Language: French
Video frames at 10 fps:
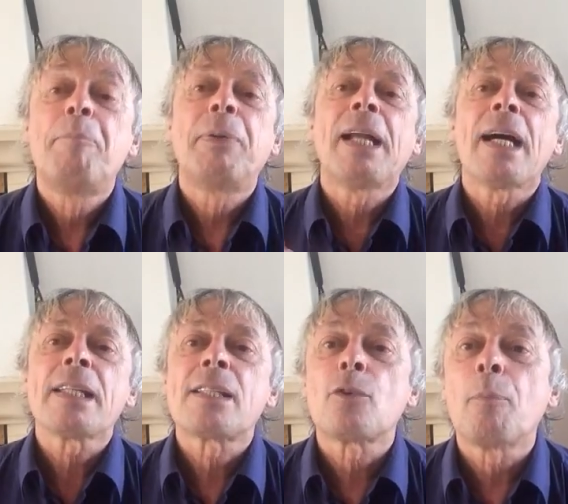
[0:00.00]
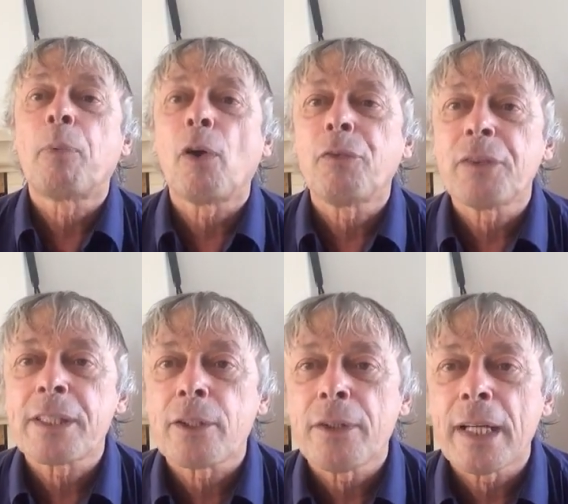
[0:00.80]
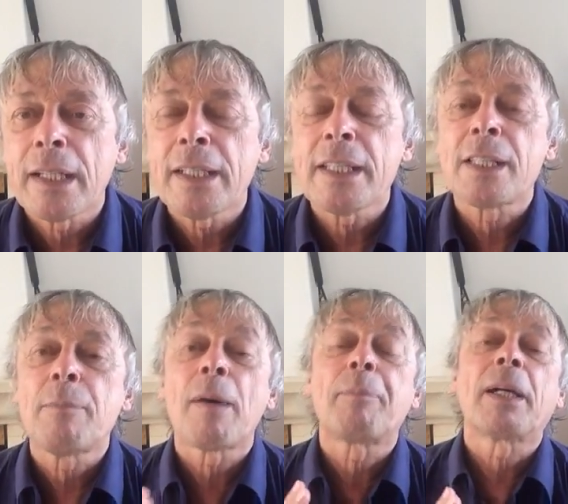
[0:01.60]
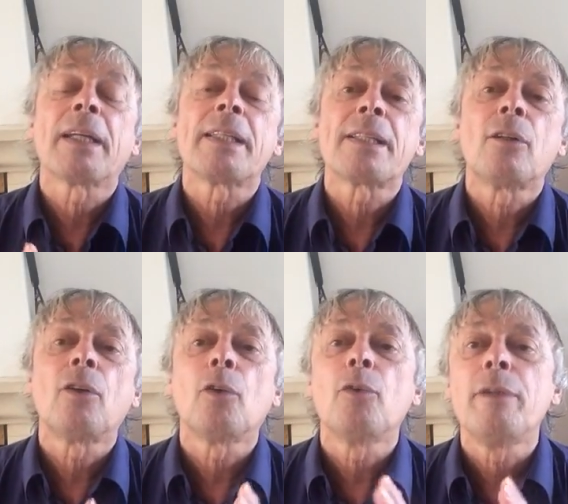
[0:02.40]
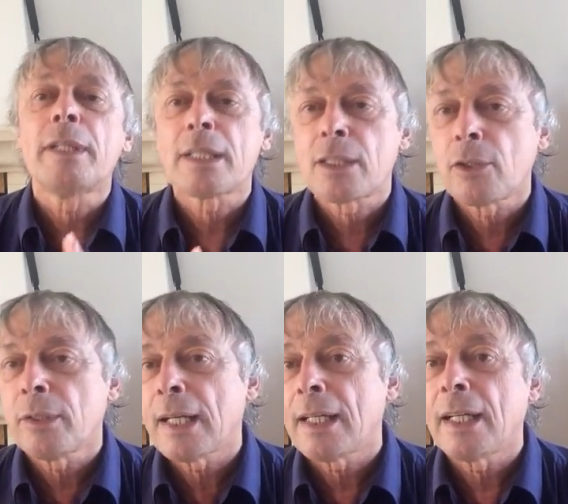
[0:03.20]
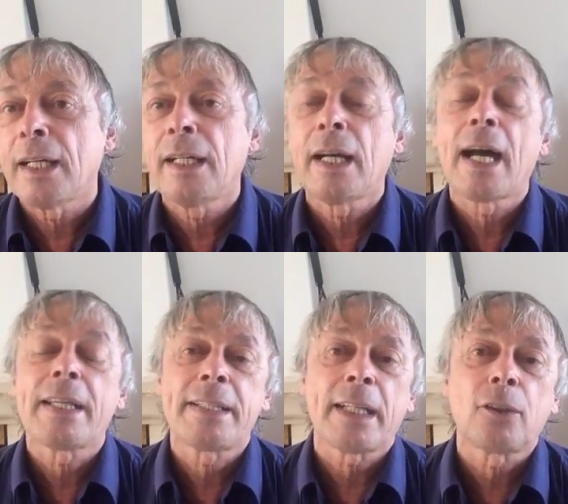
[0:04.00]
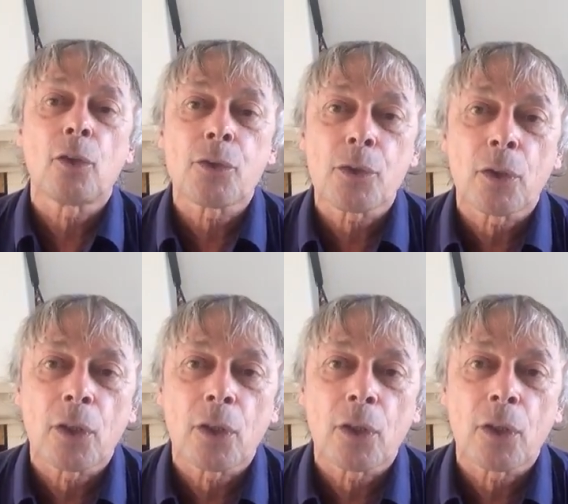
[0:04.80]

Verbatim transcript: Place au professionnalisme à présent, une nationale 1 à 14